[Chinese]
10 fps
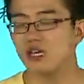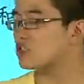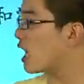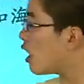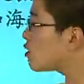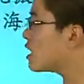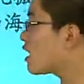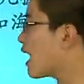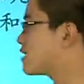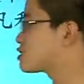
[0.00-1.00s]
然后呢，
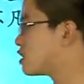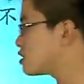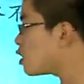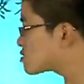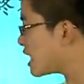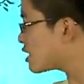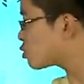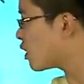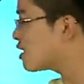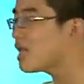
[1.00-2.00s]
海神又在
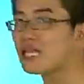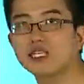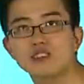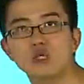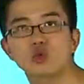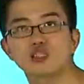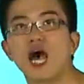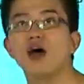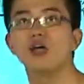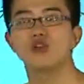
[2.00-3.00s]
原来的基础上。